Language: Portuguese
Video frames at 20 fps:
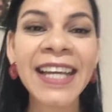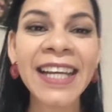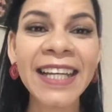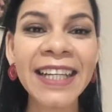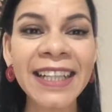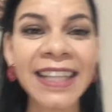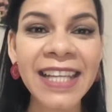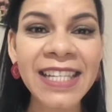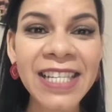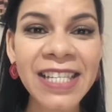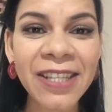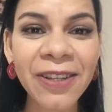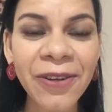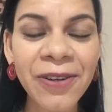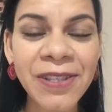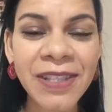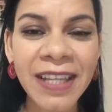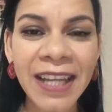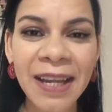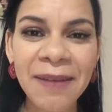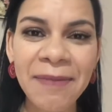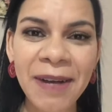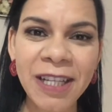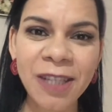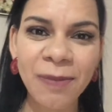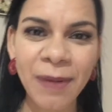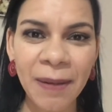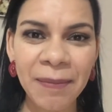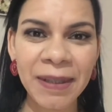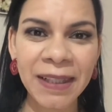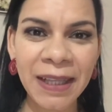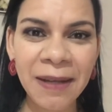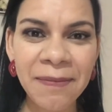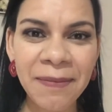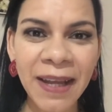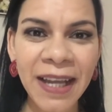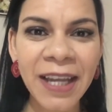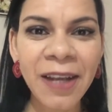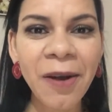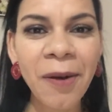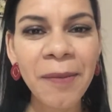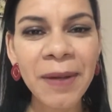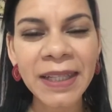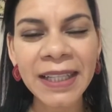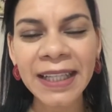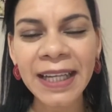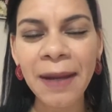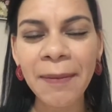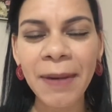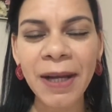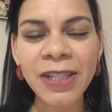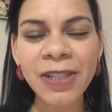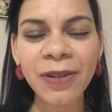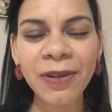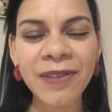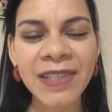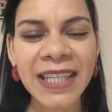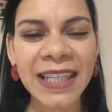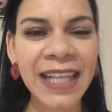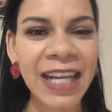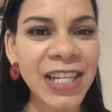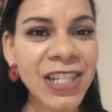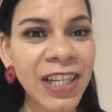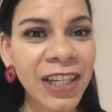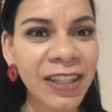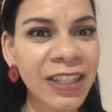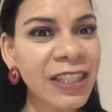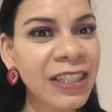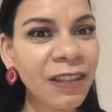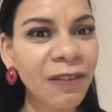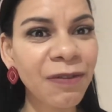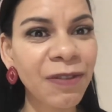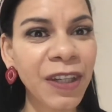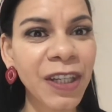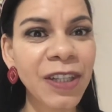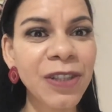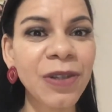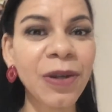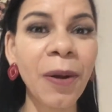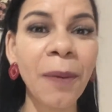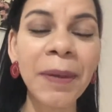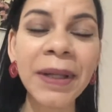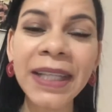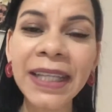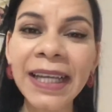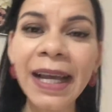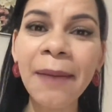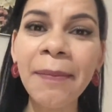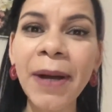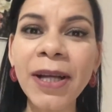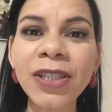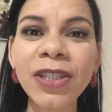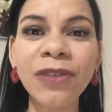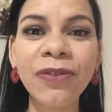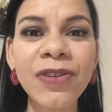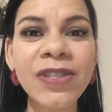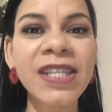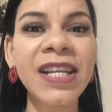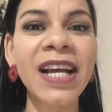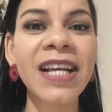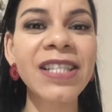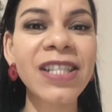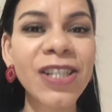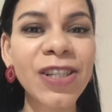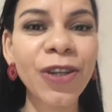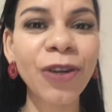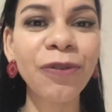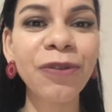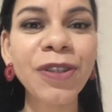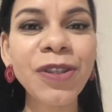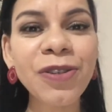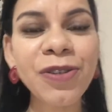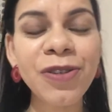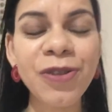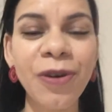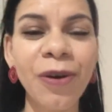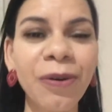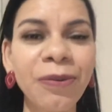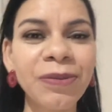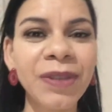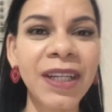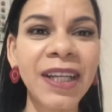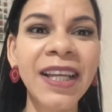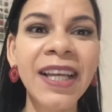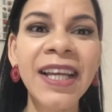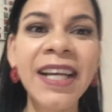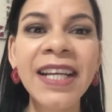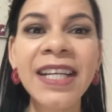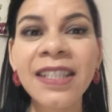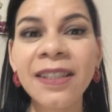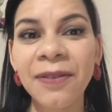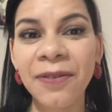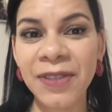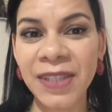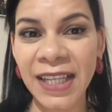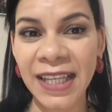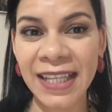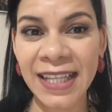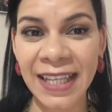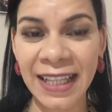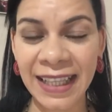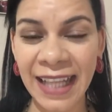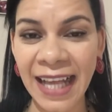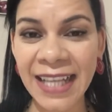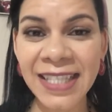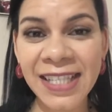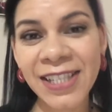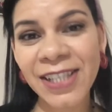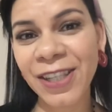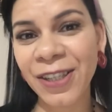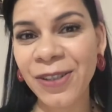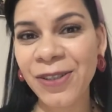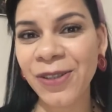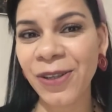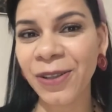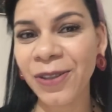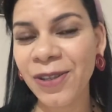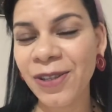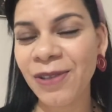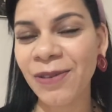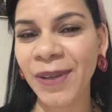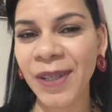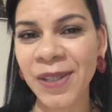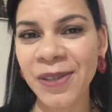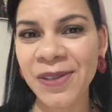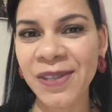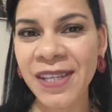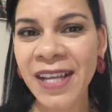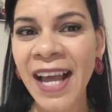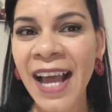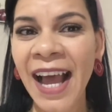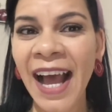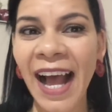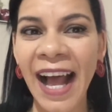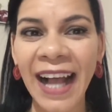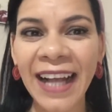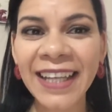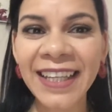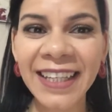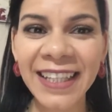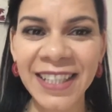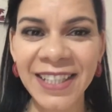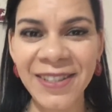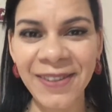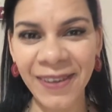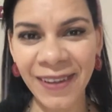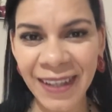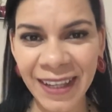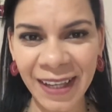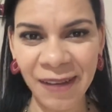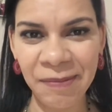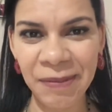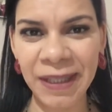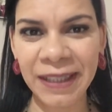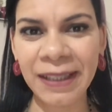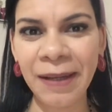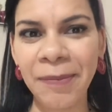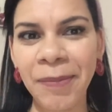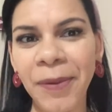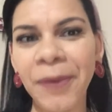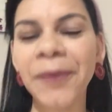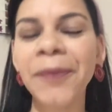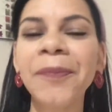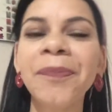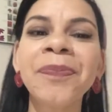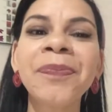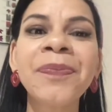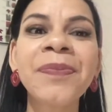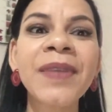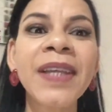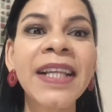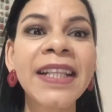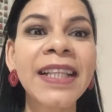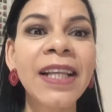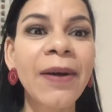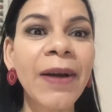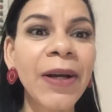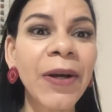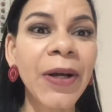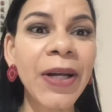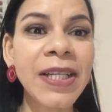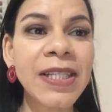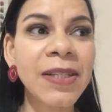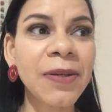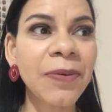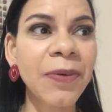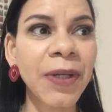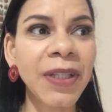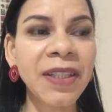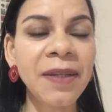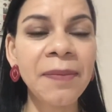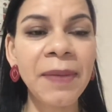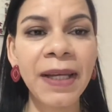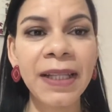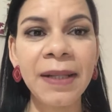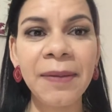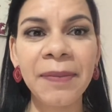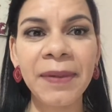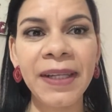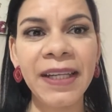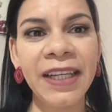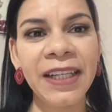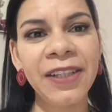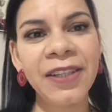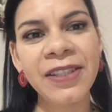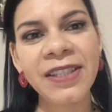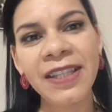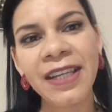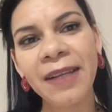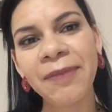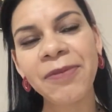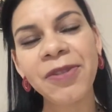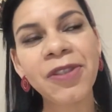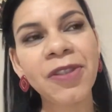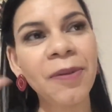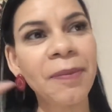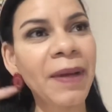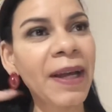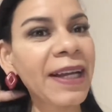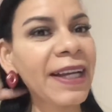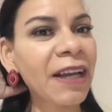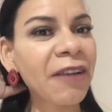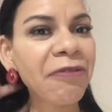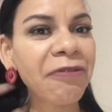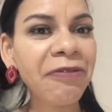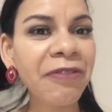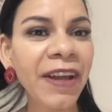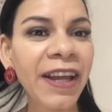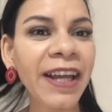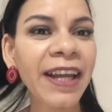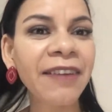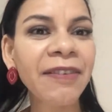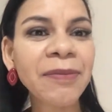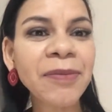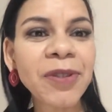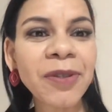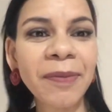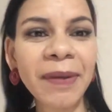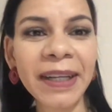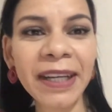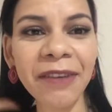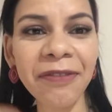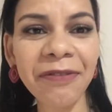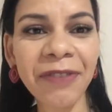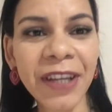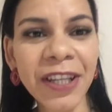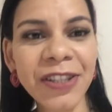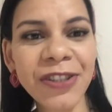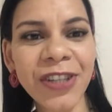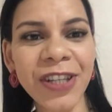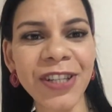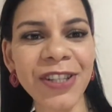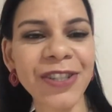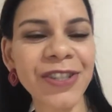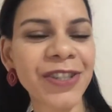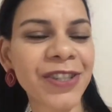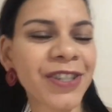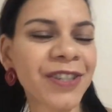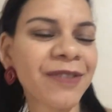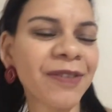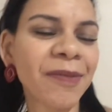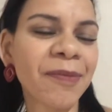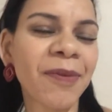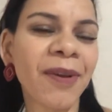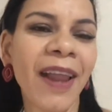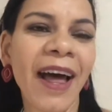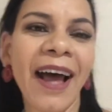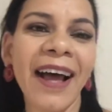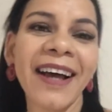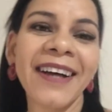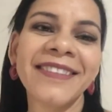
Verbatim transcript: e deixa seu gostei aí embaixo para mim também, comenta aqui abaixo o que você está achando desse vídeo, comenta aqui abaixo se você assistiu o vídeo de ontem, se você tá assistindo os outros vídeos aqui de Olambra, tá bom? Então agora são oito e meia da manhã, nós iremos tomar café, vamos tomar café, gente. Vamos lá.